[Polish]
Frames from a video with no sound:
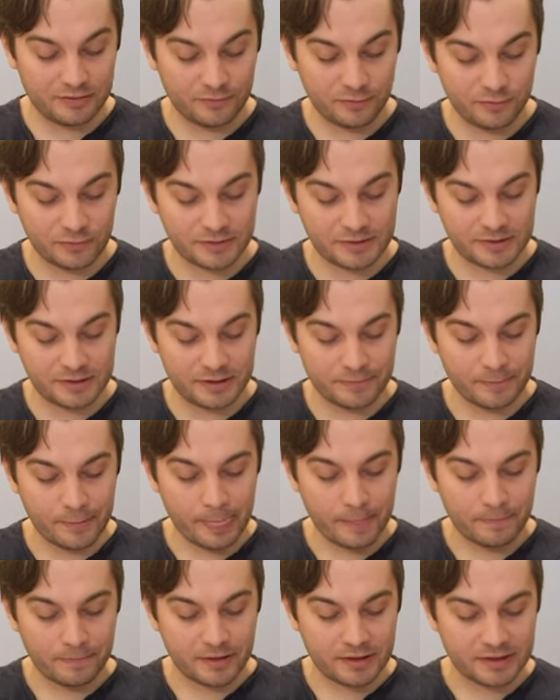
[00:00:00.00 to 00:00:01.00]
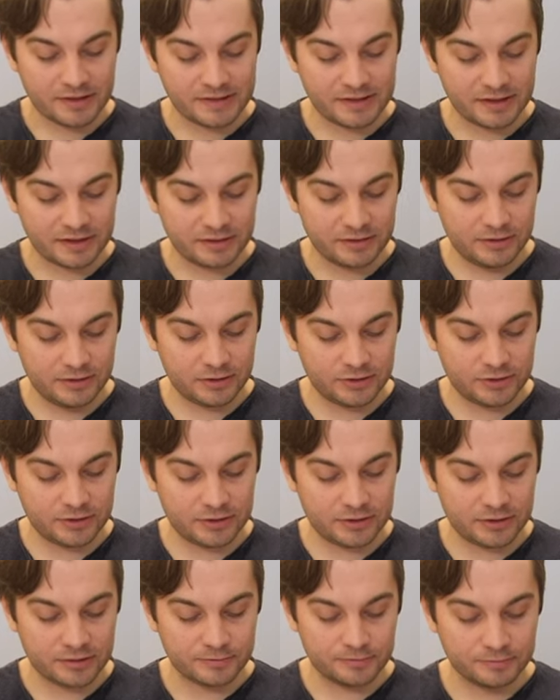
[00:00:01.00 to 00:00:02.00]
funkcji
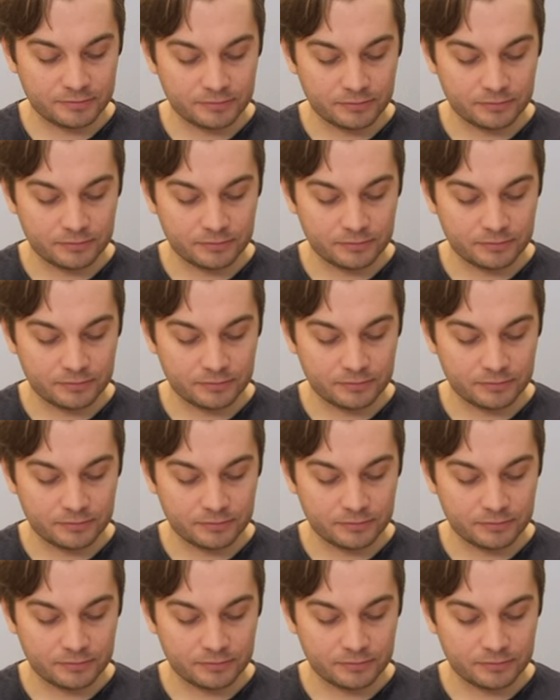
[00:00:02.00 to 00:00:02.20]
zagnieżdżę